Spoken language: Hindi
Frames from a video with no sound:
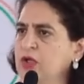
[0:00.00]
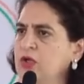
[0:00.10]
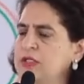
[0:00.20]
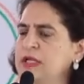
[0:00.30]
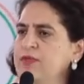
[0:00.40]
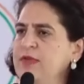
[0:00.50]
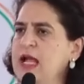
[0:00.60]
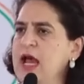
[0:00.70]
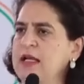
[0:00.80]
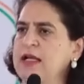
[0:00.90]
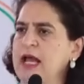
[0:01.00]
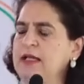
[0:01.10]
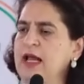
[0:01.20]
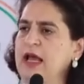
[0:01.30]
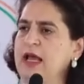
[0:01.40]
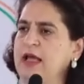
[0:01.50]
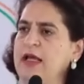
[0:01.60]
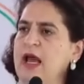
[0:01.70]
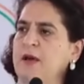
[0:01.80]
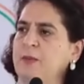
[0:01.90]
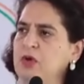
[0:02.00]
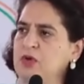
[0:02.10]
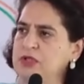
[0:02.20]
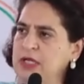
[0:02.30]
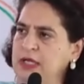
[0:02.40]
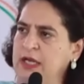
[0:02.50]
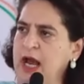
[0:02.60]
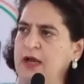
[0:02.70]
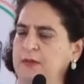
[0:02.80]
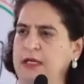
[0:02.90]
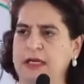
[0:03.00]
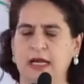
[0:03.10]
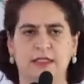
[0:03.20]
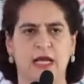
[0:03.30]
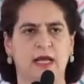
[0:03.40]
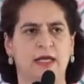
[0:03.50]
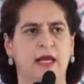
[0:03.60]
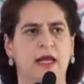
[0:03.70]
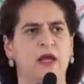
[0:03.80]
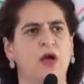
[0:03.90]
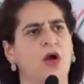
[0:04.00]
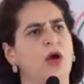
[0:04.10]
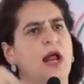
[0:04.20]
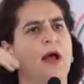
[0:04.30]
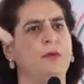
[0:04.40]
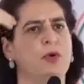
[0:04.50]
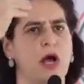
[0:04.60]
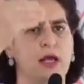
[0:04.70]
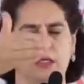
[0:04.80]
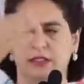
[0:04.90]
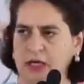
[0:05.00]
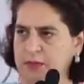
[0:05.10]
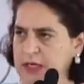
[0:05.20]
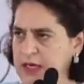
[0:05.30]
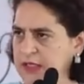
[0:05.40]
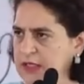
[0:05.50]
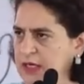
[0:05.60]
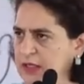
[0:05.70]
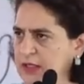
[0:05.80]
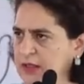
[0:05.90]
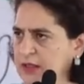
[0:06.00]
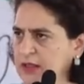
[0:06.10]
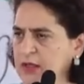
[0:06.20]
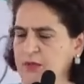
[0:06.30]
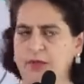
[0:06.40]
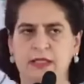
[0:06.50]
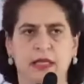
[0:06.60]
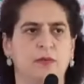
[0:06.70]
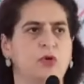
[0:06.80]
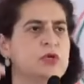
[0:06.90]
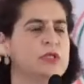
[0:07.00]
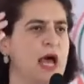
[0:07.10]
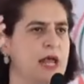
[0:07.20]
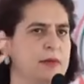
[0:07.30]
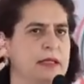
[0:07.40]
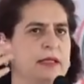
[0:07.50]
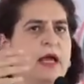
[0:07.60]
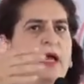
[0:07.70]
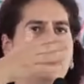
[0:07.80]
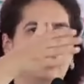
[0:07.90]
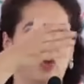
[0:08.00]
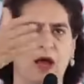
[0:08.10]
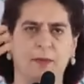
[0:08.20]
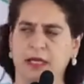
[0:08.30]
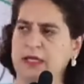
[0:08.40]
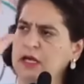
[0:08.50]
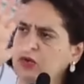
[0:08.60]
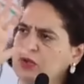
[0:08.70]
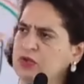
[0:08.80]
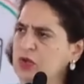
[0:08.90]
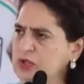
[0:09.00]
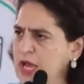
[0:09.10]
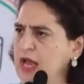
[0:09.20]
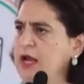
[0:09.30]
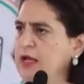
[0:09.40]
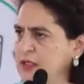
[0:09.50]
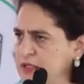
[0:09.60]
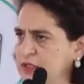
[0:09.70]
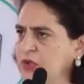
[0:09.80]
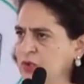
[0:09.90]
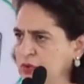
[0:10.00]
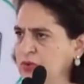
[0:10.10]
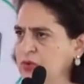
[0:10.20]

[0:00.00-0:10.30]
तो संविधान कहता है कि आपको कुछ अधिकार मिलने चाहिए और आपको आरक्षण मिलना चाहिए मतलब रोज़गार मिलता है तो आपके लिए कुछ रोज़गार आरक्षित हो